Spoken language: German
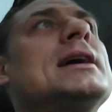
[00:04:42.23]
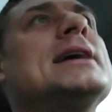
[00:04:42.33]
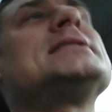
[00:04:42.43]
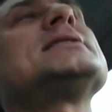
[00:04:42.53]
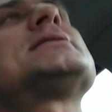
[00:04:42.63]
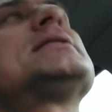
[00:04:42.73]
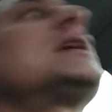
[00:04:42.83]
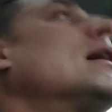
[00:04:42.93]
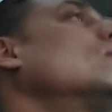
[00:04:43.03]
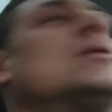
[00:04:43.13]
ist es,
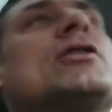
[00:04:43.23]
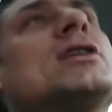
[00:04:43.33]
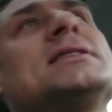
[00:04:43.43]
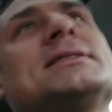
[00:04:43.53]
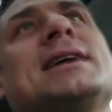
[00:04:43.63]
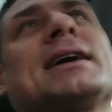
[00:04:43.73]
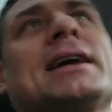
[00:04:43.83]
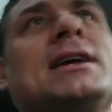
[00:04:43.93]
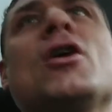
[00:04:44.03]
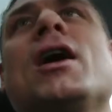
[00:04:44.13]
ja gut, du könntest jetzt sagen,
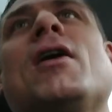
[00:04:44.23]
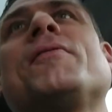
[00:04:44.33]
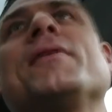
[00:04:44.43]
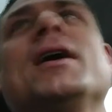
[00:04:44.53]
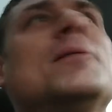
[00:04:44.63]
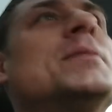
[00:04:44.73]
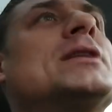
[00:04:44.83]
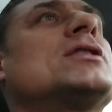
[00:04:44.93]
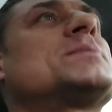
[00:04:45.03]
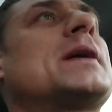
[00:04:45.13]
ich höre auf äh,
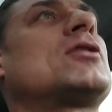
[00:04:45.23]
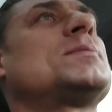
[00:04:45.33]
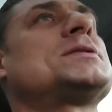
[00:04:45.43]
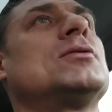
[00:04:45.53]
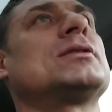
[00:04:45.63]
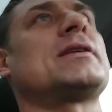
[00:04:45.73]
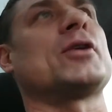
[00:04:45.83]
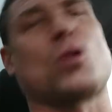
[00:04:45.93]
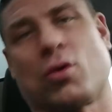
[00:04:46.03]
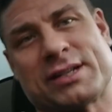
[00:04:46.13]
mit Königsberger Klopse und
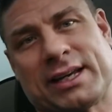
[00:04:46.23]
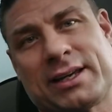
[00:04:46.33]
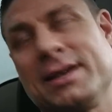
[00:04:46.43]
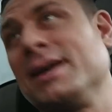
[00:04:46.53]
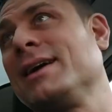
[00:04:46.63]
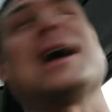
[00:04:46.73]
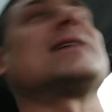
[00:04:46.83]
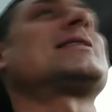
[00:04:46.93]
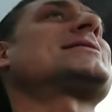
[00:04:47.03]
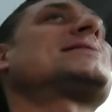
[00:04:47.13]
dafür kokse ich ja,
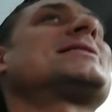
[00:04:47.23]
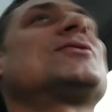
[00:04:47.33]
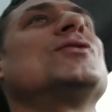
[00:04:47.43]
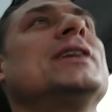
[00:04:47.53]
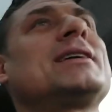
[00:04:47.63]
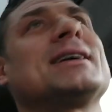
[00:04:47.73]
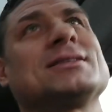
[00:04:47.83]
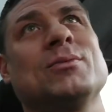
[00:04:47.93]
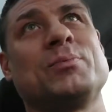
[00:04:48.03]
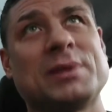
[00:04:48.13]
das ist natürlich,
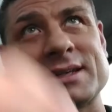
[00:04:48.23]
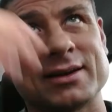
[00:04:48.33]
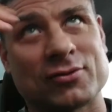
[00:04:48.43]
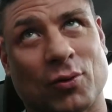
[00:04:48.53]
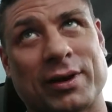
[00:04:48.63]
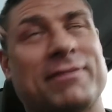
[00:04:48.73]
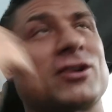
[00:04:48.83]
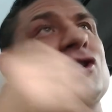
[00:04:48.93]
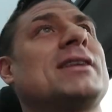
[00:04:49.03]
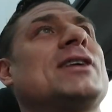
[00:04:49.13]
also ein bisschen schon den
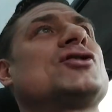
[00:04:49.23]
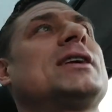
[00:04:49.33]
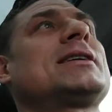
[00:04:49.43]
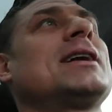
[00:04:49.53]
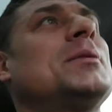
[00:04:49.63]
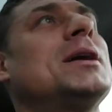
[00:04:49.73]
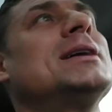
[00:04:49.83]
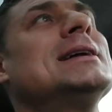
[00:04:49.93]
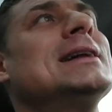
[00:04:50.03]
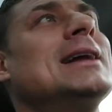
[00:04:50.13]
Verstand einschalten, aber
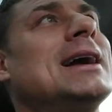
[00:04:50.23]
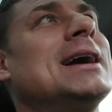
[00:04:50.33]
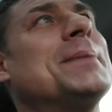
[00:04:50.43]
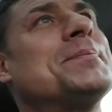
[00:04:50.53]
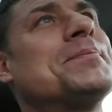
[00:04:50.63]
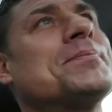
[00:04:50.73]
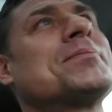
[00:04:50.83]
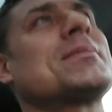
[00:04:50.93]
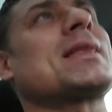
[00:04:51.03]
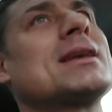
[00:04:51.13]
ähm,
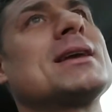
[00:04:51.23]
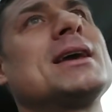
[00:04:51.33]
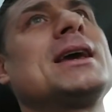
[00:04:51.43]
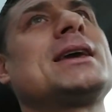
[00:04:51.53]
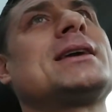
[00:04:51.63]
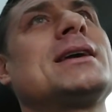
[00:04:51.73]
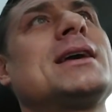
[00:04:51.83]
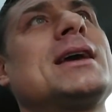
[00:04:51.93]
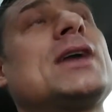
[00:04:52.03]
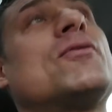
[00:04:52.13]
ich,
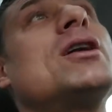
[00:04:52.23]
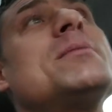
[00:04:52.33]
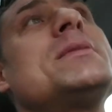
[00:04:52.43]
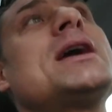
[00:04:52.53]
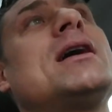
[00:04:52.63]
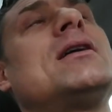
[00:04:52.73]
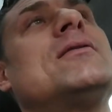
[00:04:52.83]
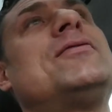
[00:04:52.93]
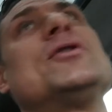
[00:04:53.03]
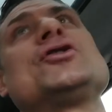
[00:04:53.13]
ich würde mir
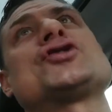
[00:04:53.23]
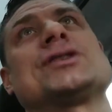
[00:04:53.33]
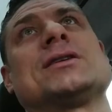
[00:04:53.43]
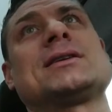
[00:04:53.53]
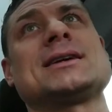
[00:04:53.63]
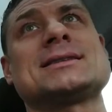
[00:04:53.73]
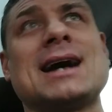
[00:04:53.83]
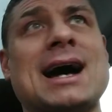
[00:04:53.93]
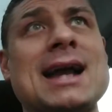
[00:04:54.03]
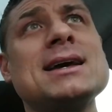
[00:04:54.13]
wünschen, dass
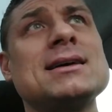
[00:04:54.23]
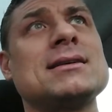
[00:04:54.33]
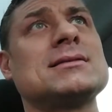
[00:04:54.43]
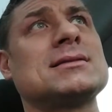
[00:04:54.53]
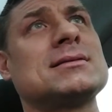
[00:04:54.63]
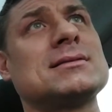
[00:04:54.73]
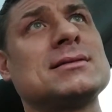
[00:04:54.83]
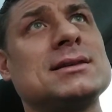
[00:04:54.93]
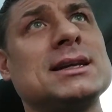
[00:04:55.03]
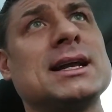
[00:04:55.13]
da alle,
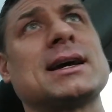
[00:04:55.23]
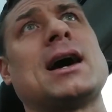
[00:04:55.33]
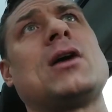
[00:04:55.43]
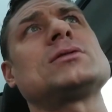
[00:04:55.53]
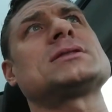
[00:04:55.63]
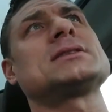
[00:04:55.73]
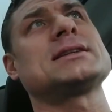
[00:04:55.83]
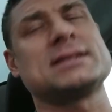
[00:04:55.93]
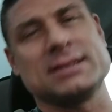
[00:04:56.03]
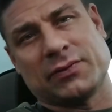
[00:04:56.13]
die da draußen
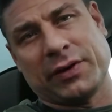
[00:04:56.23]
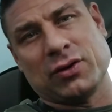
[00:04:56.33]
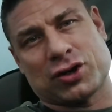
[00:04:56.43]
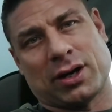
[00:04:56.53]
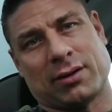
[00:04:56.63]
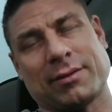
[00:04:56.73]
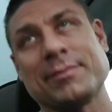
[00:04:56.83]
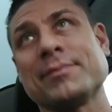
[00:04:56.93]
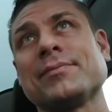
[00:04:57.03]
jetzt dieses Video schauen,